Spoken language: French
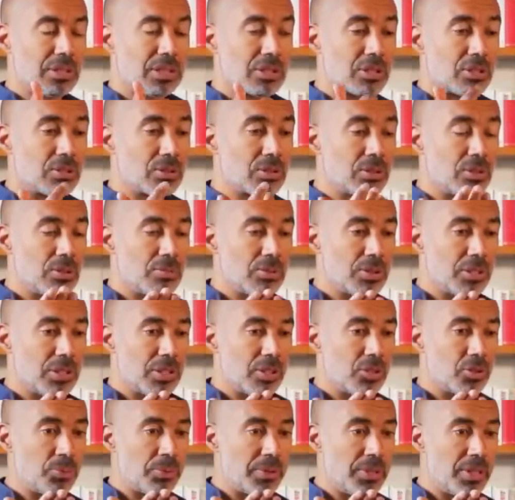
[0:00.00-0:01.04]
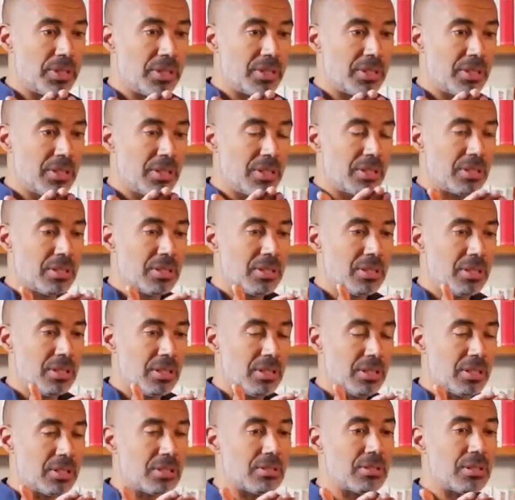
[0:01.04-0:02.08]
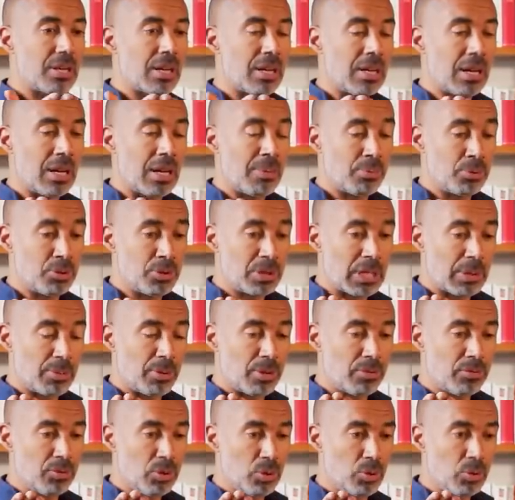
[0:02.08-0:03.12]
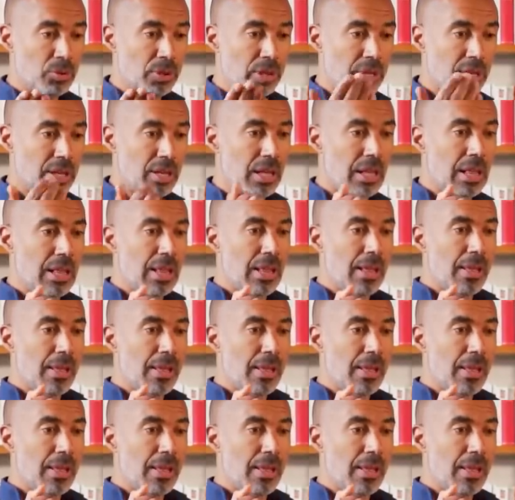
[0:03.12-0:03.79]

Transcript: sachant que l'homosexualité n'est, jusqu'à preuve du contraire,